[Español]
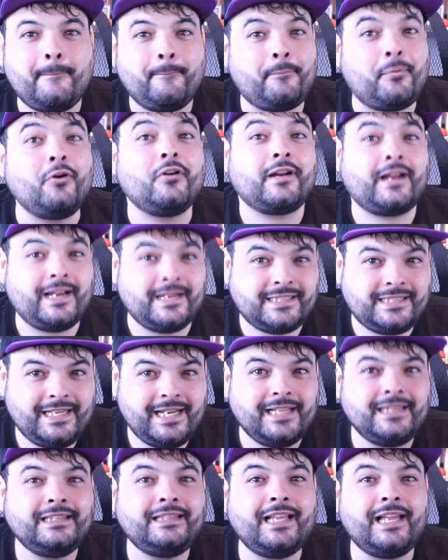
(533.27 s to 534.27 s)
porque
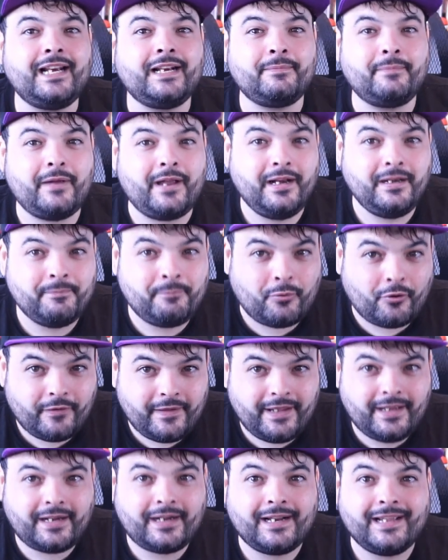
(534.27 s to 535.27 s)
siente el
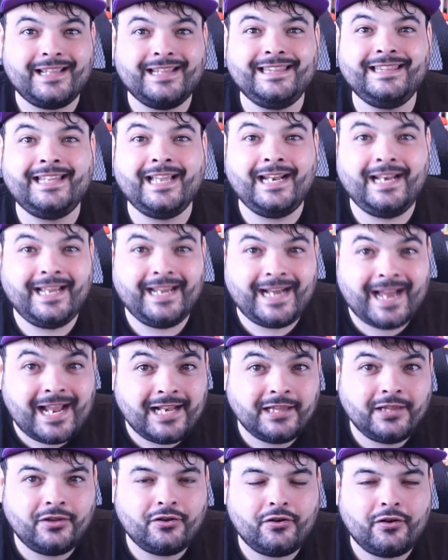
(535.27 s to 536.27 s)
poder del
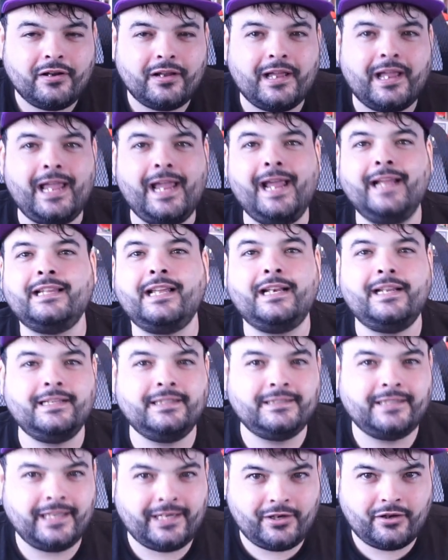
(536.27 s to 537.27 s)
heraldo en el
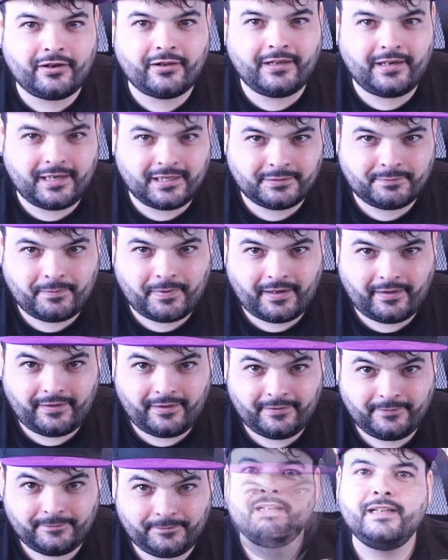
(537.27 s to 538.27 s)
interior de la
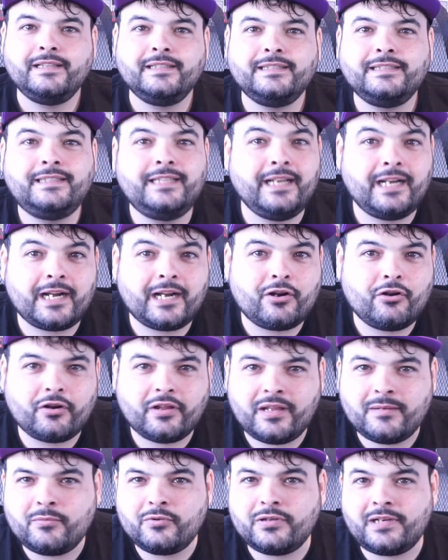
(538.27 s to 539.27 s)
espada. Si
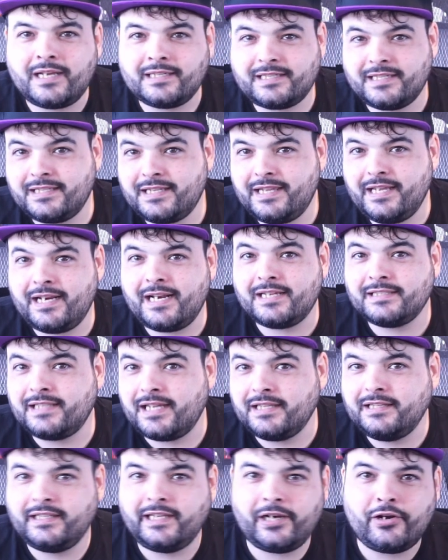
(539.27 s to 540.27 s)
recordamos las escenas
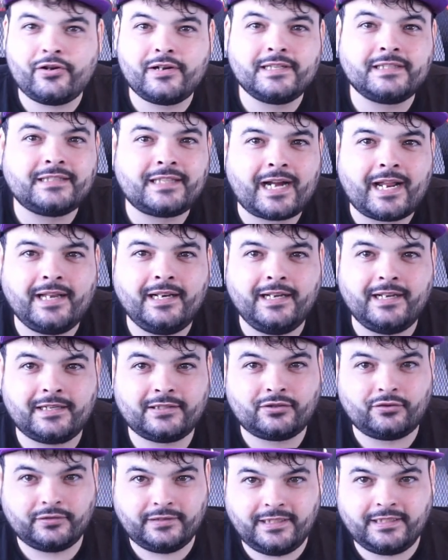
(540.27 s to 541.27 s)
de anteriores
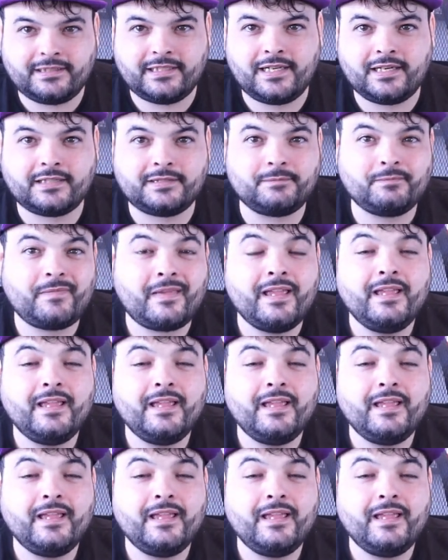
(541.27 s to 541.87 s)
trailers o teasers,